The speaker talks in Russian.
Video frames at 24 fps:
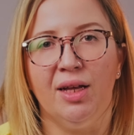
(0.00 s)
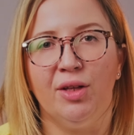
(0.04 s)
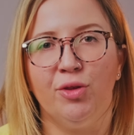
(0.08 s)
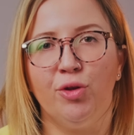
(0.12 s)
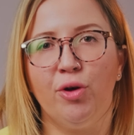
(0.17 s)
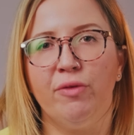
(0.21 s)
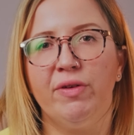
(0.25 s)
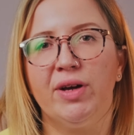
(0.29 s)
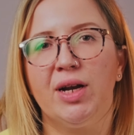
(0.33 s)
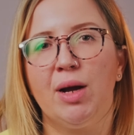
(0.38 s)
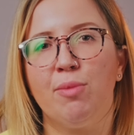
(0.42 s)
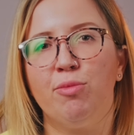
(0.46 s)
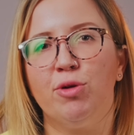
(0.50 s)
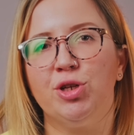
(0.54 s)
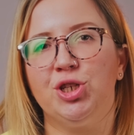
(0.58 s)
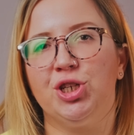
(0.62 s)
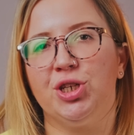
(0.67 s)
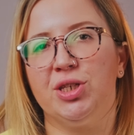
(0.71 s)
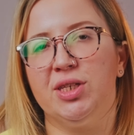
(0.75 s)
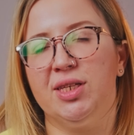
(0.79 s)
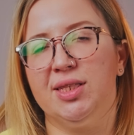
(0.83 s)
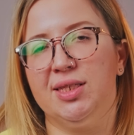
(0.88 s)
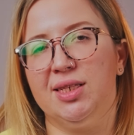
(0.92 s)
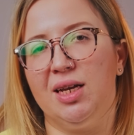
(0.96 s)
Новая
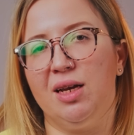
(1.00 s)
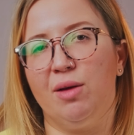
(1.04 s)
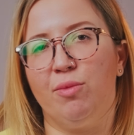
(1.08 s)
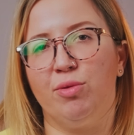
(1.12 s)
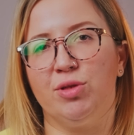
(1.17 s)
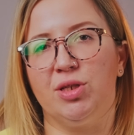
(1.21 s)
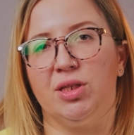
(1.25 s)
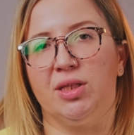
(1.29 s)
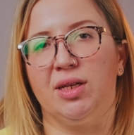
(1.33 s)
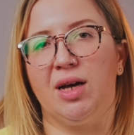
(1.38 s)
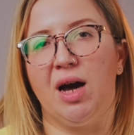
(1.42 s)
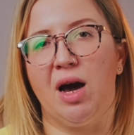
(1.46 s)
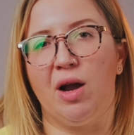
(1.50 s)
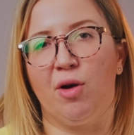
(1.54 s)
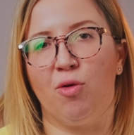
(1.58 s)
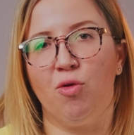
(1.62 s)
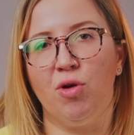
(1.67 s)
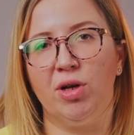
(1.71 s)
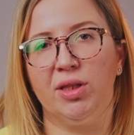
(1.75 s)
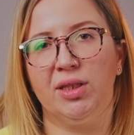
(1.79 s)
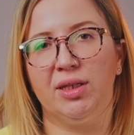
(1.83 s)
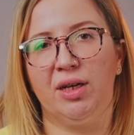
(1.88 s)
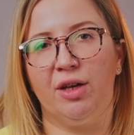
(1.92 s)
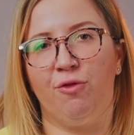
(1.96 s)
рабочая неделя будет
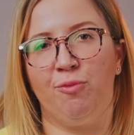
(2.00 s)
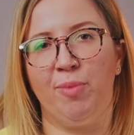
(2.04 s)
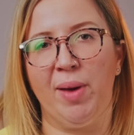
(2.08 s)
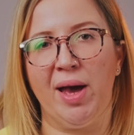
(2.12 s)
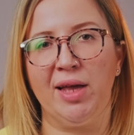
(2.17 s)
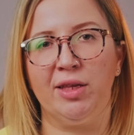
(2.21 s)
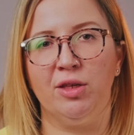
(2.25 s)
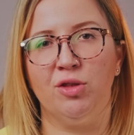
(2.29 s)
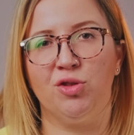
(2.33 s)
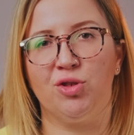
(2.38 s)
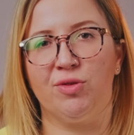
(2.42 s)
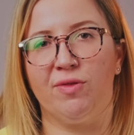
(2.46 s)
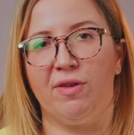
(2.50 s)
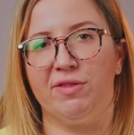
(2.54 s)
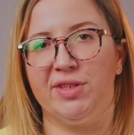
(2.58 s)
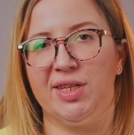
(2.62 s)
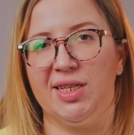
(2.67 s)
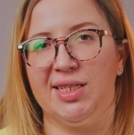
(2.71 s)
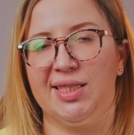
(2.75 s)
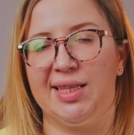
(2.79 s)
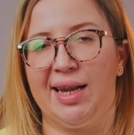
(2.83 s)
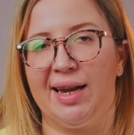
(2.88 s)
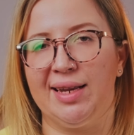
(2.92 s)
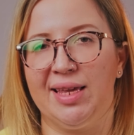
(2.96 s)
короткой, в пятницу во
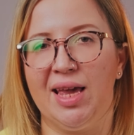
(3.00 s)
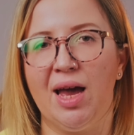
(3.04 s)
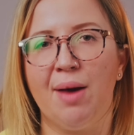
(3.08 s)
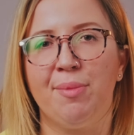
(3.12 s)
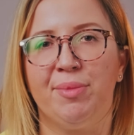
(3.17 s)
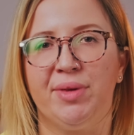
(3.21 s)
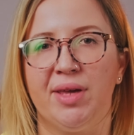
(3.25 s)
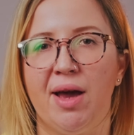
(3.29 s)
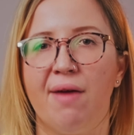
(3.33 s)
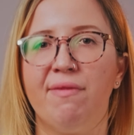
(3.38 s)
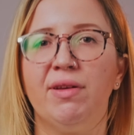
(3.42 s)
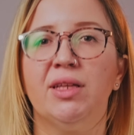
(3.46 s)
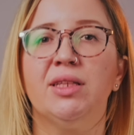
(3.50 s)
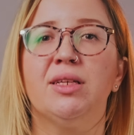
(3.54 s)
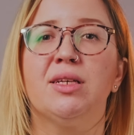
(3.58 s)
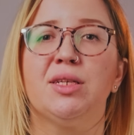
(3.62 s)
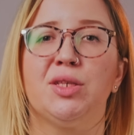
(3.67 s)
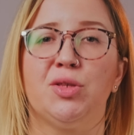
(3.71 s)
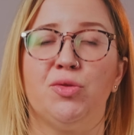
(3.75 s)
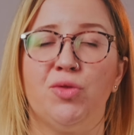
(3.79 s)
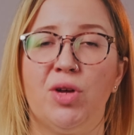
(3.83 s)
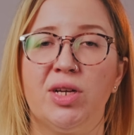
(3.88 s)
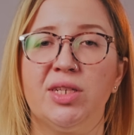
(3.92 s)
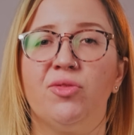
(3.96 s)
всей стране объявлен
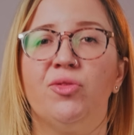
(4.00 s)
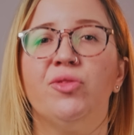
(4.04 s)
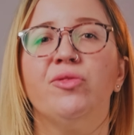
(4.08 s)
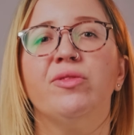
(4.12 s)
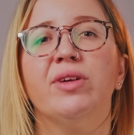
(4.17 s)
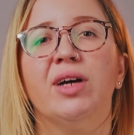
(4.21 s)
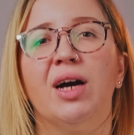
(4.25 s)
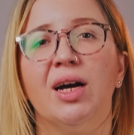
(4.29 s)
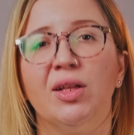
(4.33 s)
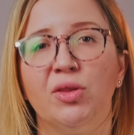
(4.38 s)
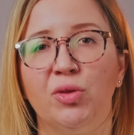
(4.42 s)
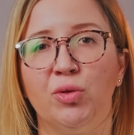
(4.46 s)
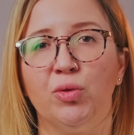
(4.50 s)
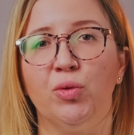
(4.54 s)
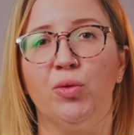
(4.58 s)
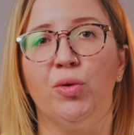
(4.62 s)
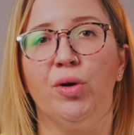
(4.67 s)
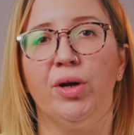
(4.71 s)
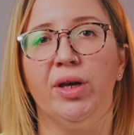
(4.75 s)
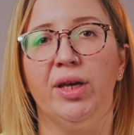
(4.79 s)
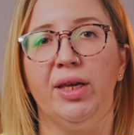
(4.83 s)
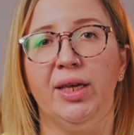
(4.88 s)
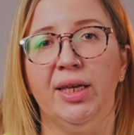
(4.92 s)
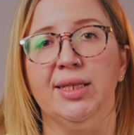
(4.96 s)
государственный
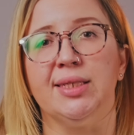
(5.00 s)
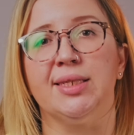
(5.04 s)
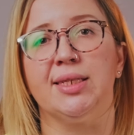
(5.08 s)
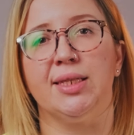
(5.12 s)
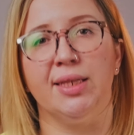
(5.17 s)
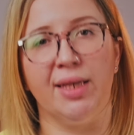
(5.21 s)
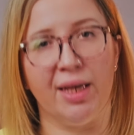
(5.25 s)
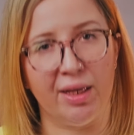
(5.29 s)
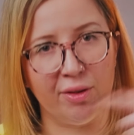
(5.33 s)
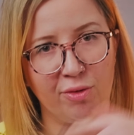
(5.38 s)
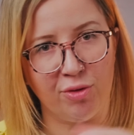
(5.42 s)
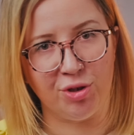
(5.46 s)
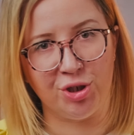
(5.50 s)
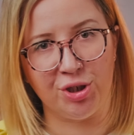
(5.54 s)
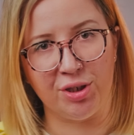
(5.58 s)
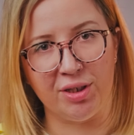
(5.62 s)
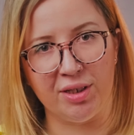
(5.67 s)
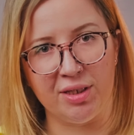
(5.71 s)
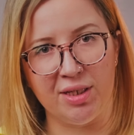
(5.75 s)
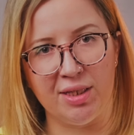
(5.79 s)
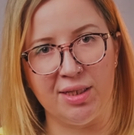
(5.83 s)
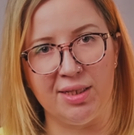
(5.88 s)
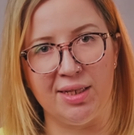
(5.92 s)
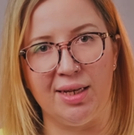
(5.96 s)
выходной, и
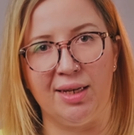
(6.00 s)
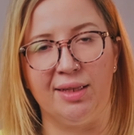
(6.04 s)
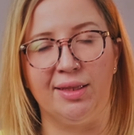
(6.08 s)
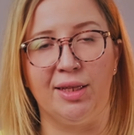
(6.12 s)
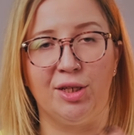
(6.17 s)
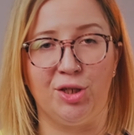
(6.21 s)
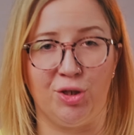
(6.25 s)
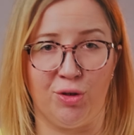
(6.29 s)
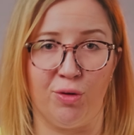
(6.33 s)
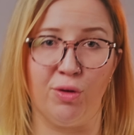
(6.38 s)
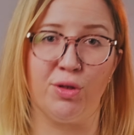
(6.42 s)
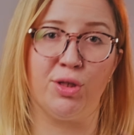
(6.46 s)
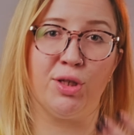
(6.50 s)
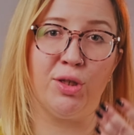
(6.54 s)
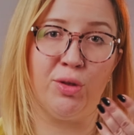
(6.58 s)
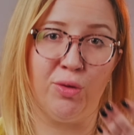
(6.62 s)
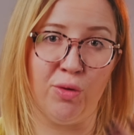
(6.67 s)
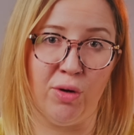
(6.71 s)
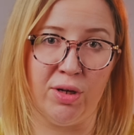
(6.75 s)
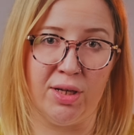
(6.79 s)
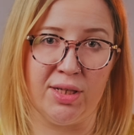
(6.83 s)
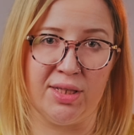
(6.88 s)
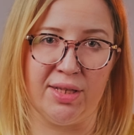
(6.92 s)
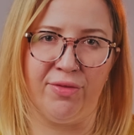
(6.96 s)
следующая неделя начнется
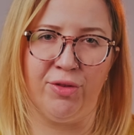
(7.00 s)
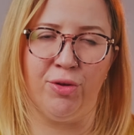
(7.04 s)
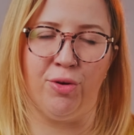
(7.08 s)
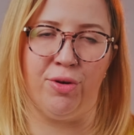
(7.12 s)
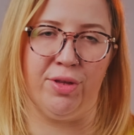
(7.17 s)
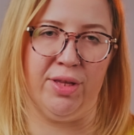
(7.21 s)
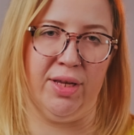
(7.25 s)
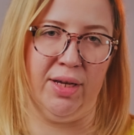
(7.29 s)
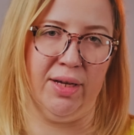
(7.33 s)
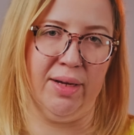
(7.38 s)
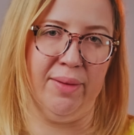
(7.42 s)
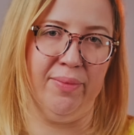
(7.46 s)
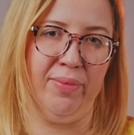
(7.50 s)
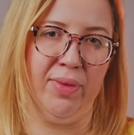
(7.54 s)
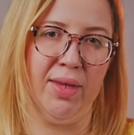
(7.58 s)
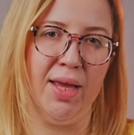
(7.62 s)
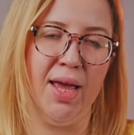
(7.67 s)
только со вторника.